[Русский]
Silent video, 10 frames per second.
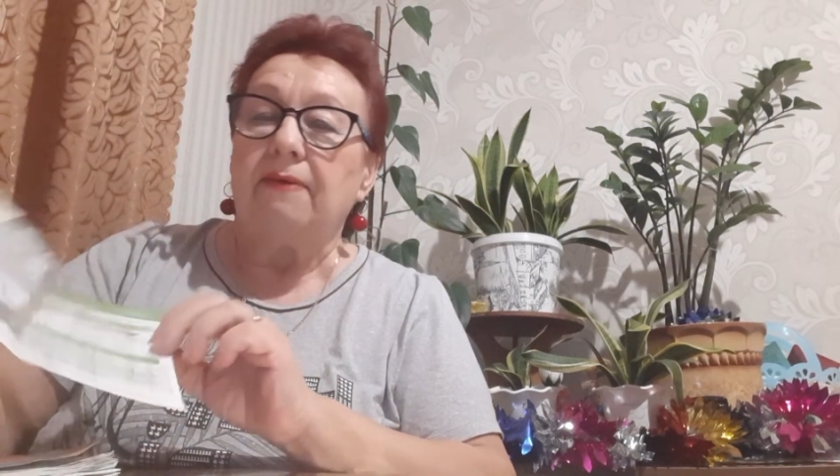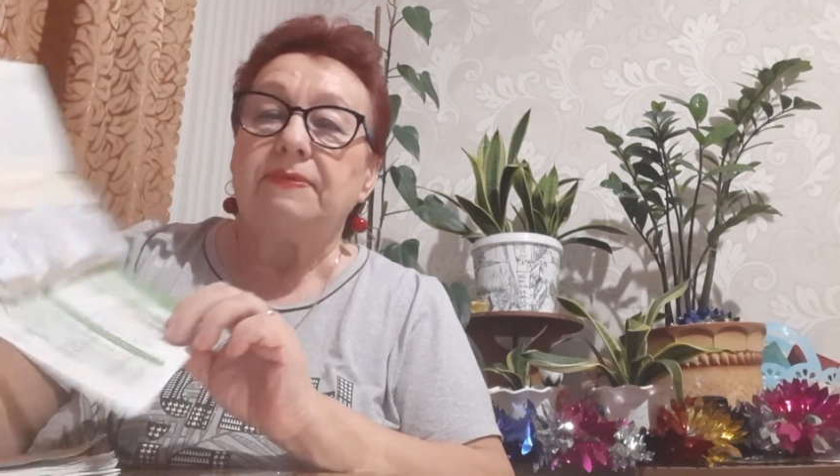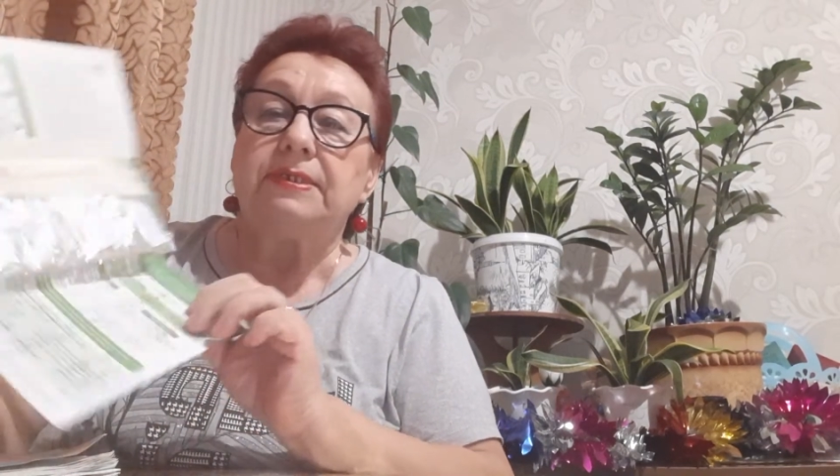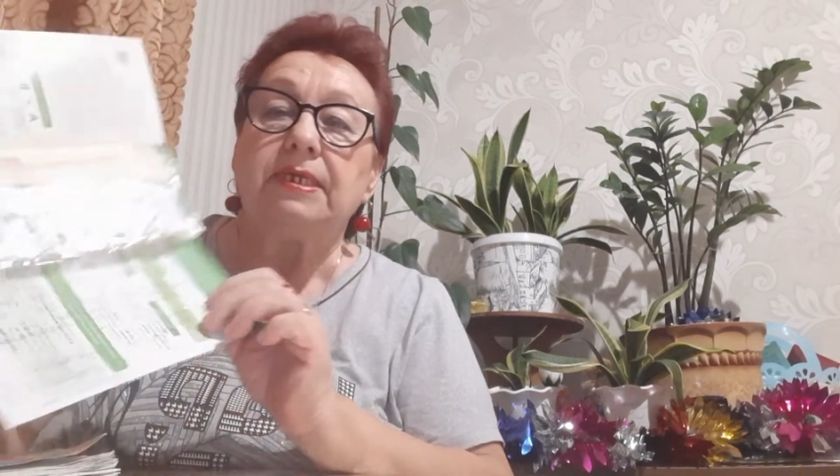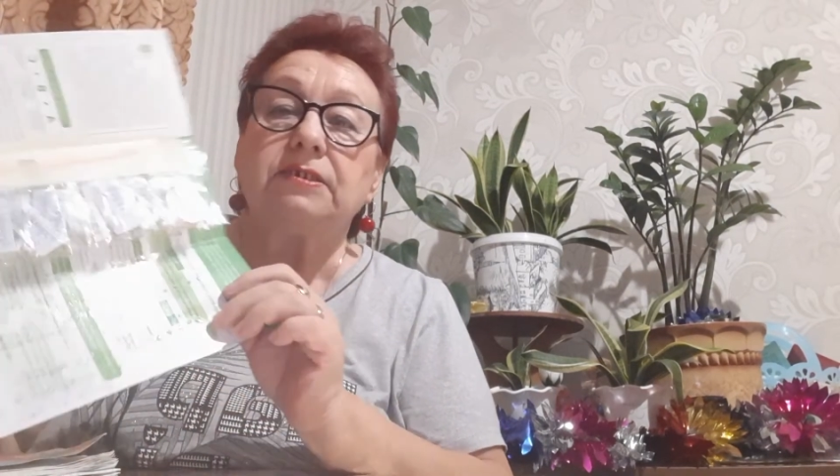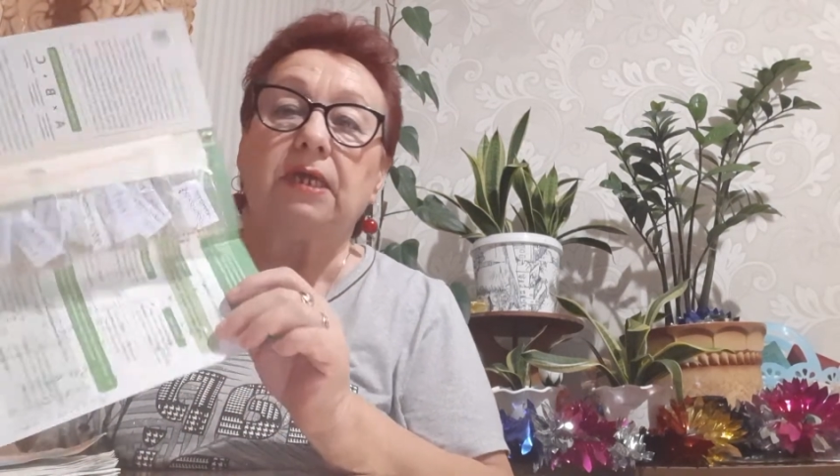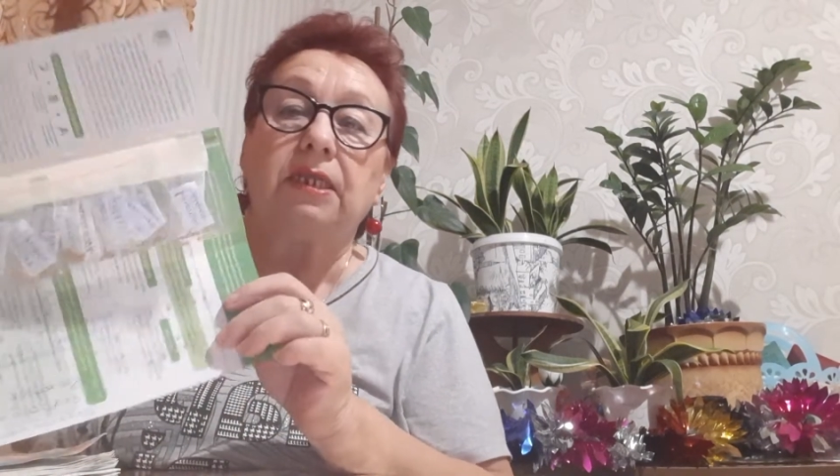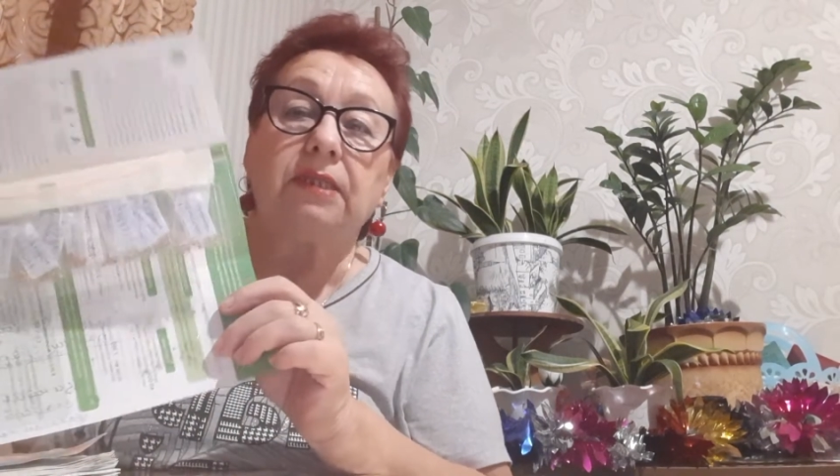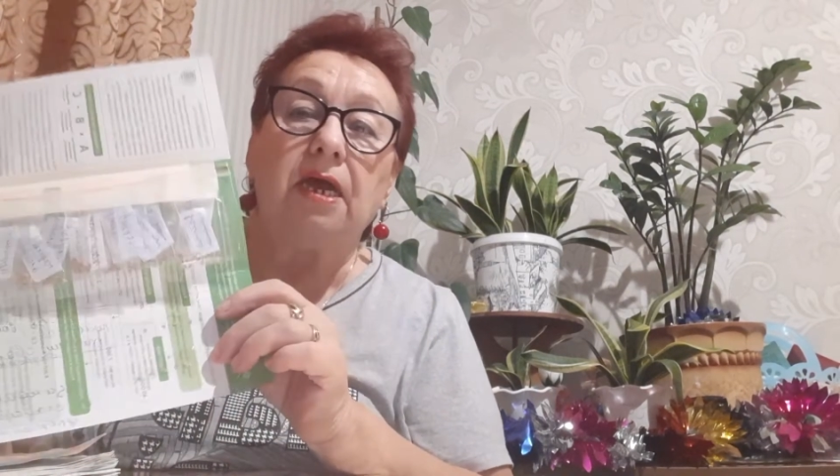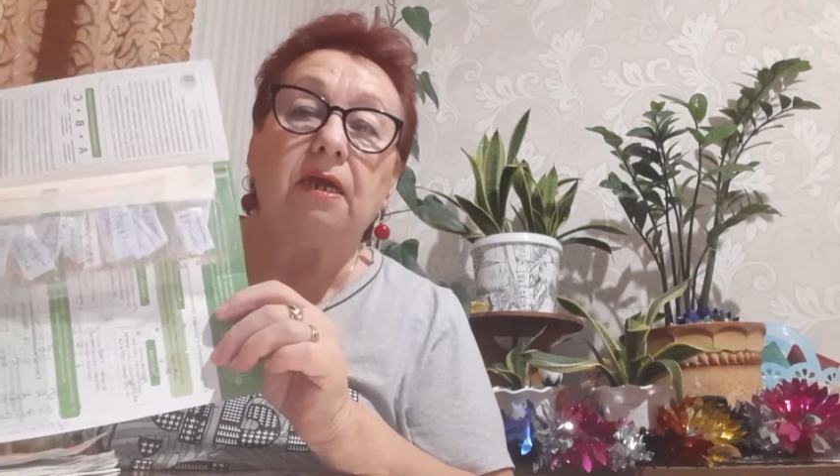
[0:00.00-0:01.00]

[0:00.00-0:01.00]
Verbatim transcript: Все сорта